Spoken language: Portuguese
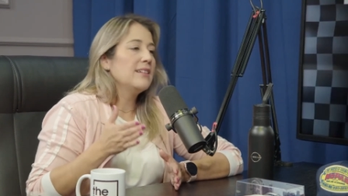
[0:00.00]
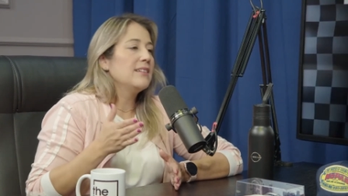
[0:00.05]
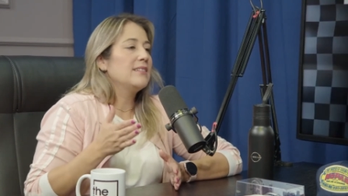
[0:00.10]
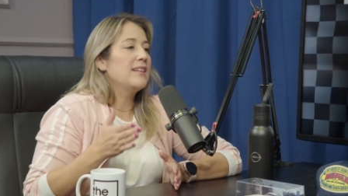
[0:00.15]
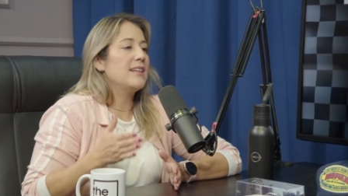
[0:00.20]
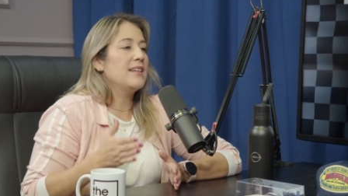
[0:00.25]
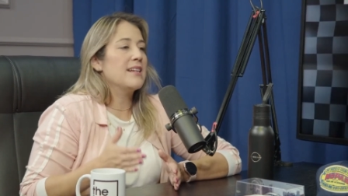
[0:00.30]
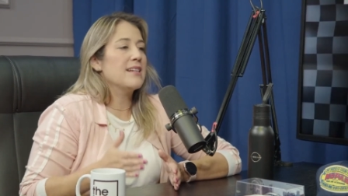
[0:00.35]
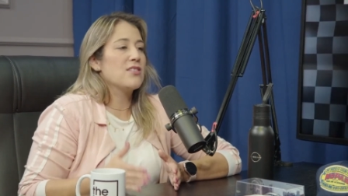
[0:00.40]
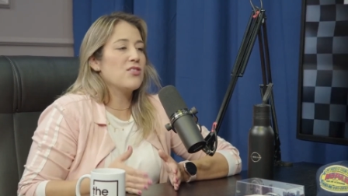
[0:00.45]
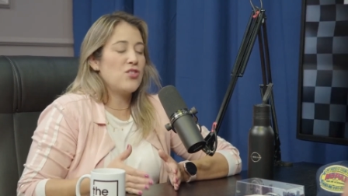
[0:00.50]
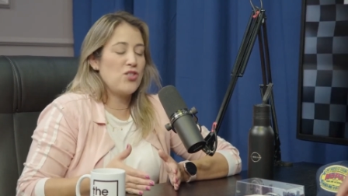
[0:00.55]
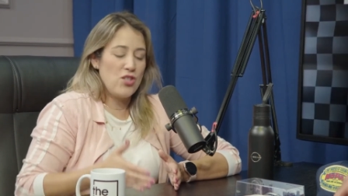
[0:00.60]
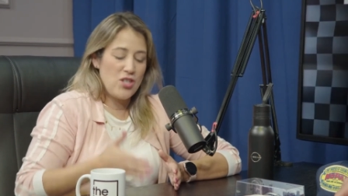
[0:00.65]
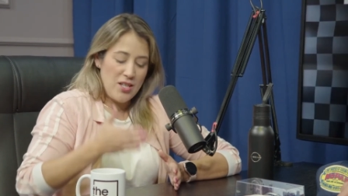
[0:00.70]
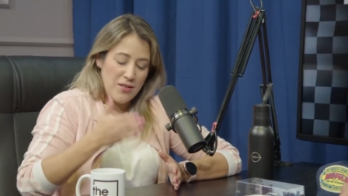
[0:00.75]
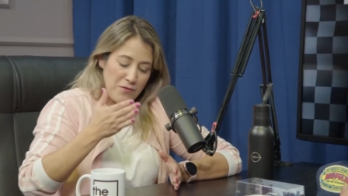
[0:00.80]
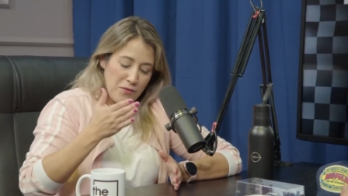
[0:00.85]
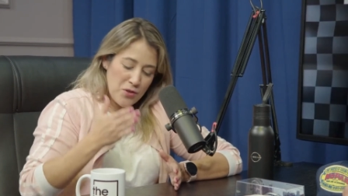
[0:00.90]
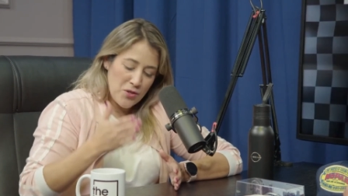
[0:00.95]
tem que
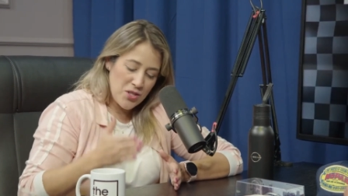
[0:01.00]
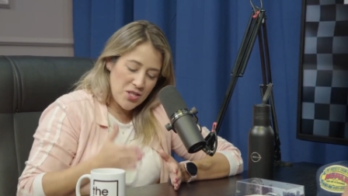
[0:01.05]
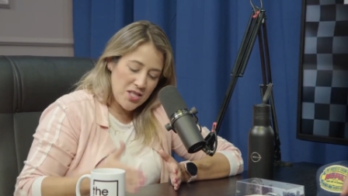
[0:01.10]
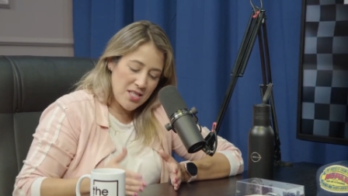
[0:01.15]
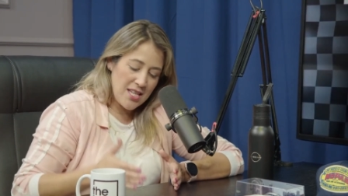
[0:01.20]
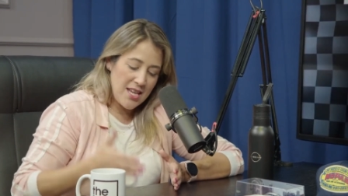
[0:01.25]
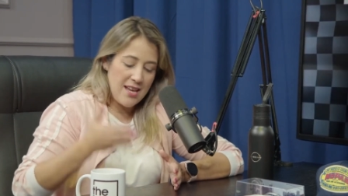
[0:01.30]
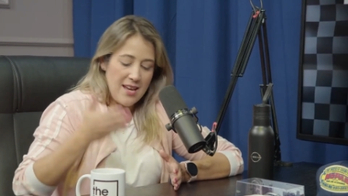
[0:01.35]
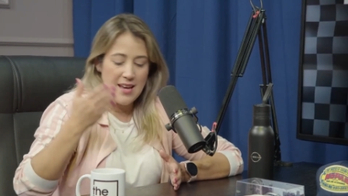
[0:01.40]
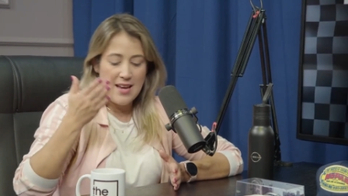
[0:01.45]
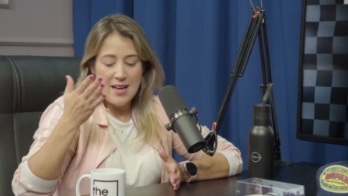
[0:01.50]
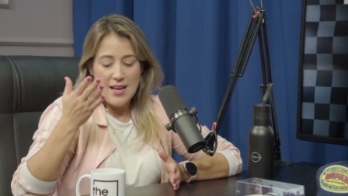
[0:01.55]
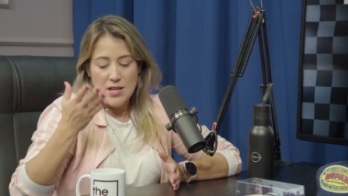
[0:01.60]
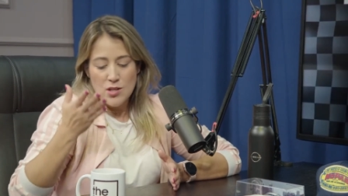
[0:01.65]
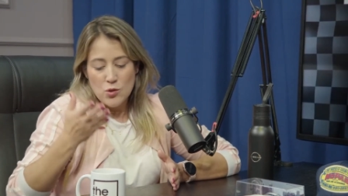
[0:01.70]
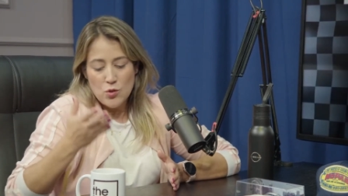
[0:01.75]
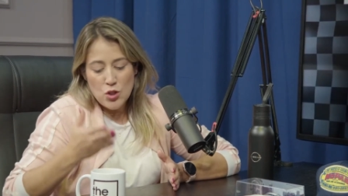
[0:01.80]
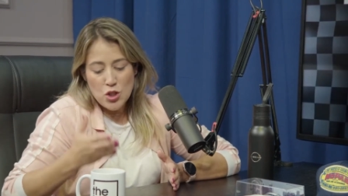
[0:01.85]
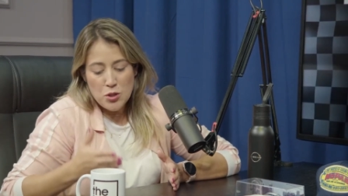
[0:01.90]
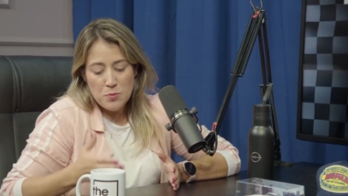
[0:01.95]
assistir você,
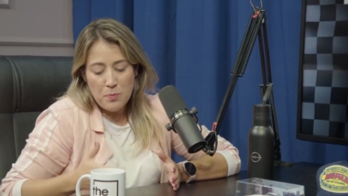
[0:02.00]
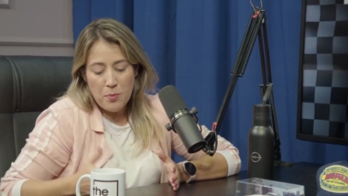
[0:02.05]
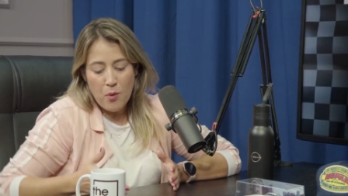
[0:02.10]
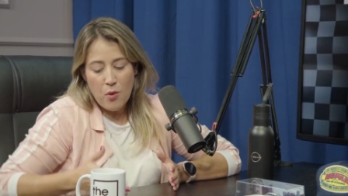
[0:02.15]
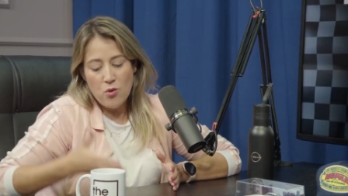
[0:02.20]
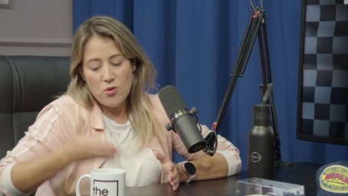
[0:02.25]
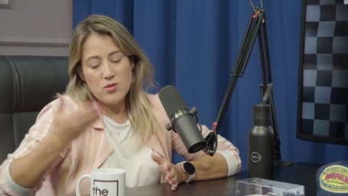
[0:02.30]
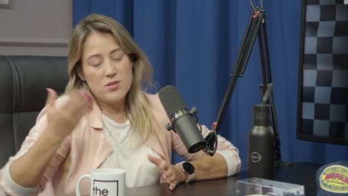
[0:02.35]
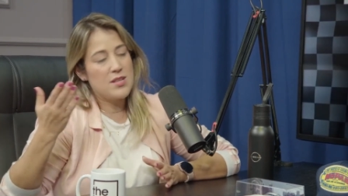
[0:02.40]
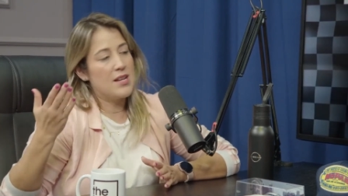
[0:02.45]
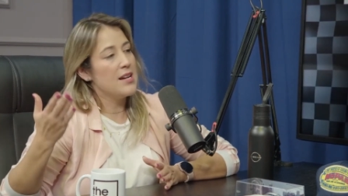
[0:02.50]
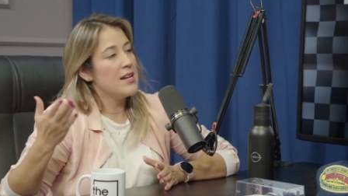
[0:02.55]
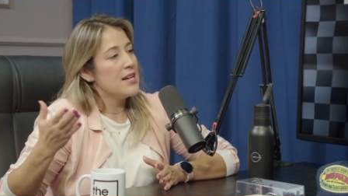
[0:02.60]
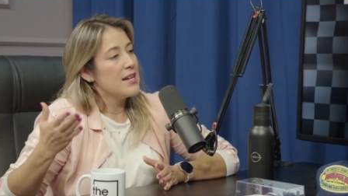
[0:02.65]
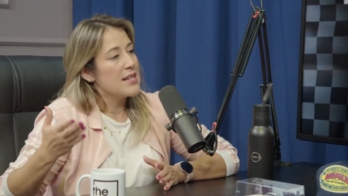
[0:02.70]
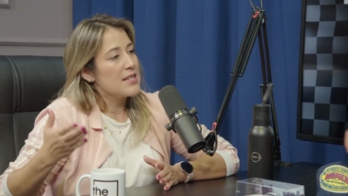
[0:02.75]
sua esposa,